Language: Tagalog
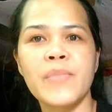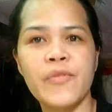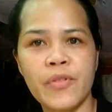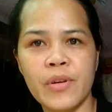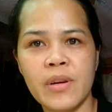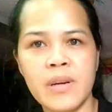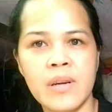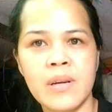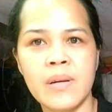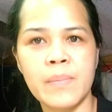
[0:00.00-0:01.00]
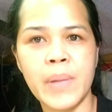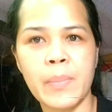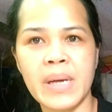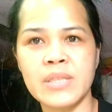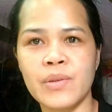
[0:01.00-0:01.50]
before
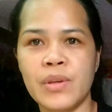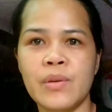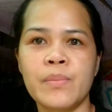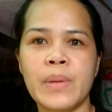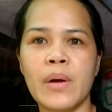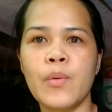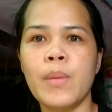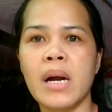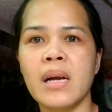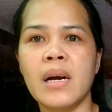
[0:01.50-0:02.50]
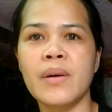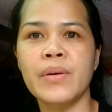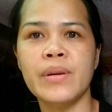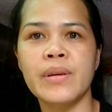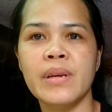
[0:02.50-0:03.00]
papasok yung pang umaga
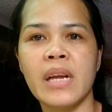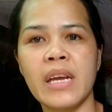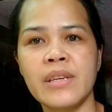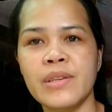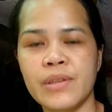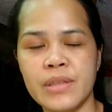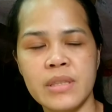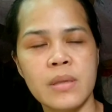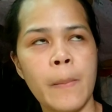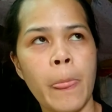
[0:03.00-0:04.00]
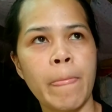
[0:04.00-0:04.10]
or ka-indoors.